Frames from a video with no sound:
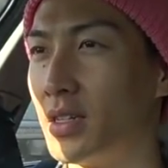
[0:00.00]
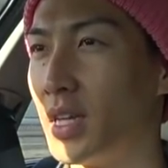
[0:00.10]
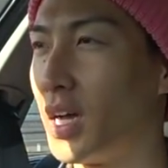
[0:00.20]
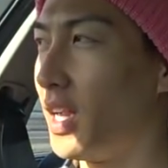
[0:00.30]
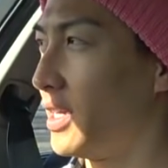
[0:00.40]

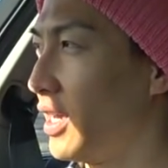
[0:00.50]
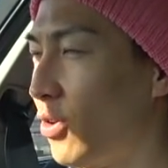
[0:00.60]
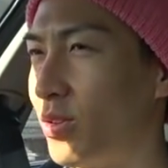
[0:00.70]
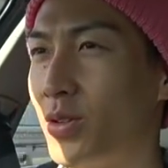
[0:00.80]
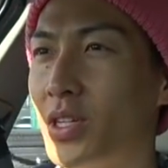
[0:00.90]
だからね、
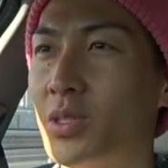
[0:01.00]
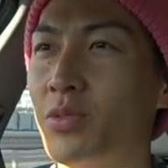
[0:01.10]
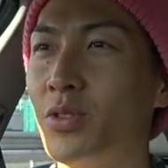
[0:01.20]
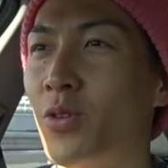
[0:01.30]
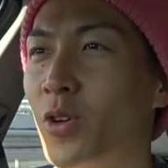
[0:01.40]
本当は自
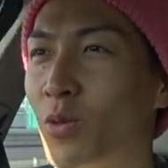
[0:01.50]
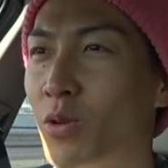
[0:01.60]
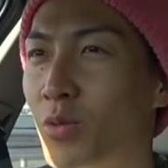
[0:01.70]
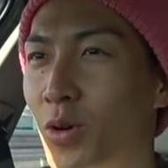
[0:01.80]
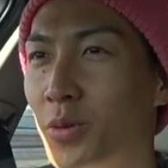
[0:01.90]
分の子
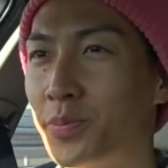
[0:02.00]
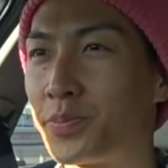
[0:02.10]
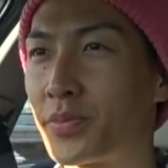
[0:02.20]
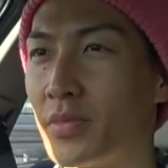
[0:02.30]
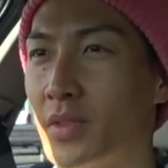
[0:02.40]
供も
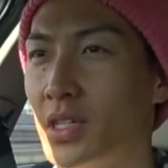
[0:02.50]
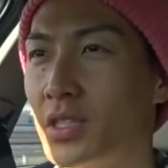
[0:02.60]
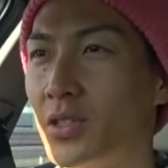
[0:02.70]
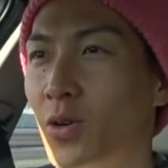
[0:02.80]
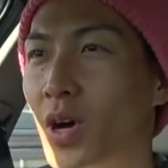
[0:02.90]

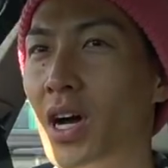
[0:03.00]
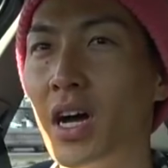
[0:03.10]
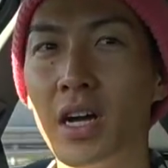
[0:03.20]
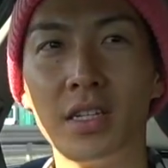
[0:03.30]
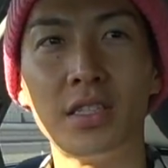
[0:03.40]
一度
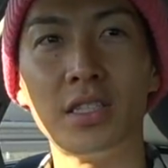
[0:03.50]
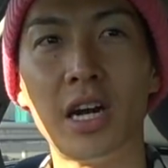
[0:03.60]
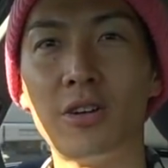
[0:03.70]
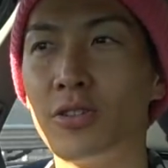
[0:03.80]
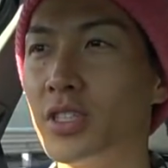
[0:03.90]
は違
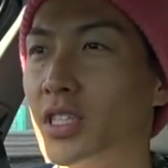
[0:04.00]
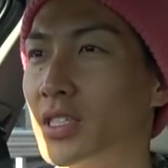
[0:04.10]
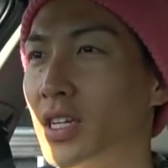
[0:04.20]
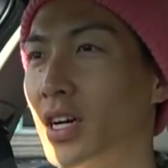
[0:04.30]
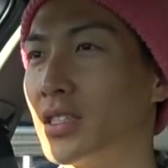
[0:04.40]
う国で
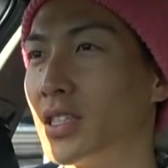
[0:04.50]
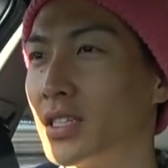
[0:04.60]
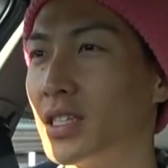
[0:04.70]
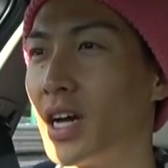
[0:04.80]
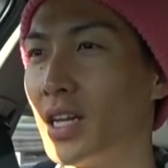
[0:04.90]
生活
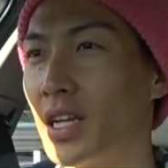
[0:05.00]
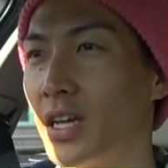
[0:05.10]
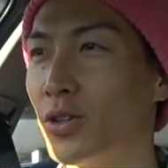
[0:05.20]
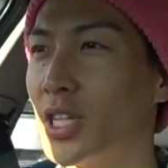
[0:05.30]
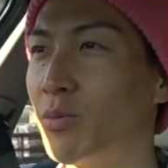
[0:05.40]
させてあげた
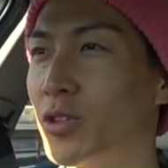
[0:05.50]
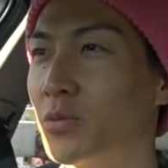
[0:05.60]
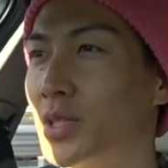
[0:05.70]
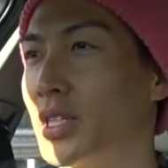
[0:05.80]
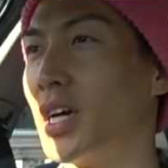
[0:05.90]
い、いろんなもの
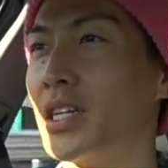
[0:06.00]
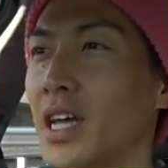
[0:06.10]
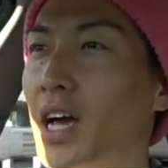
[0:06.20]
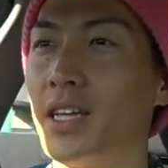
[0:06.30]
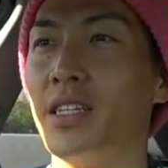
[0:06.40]
を見せてあげ
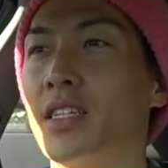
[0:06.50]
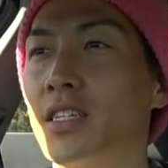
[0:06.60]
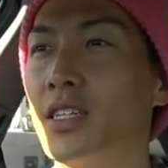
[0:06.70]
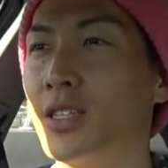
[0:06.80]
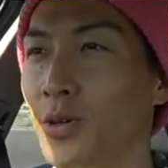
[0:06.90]
たい
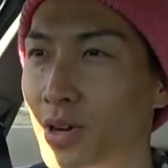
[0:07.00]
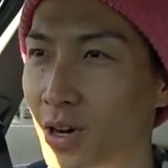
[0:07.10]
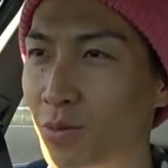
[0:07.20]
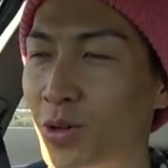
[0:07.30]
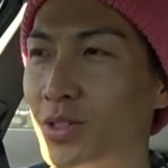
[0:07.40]
と
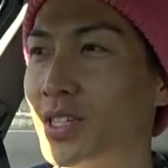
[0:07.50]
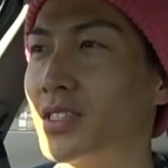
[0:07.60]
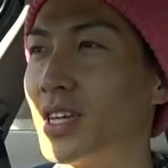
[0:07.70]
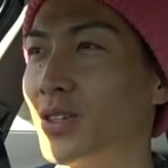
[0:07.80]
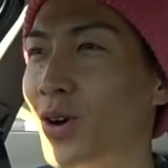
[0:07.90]
は思うんで
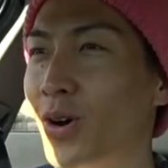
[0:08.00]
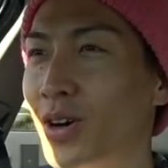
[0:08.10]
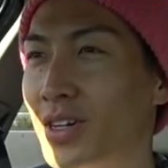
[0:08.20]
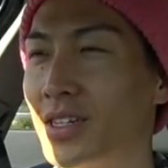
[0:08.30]
すけど、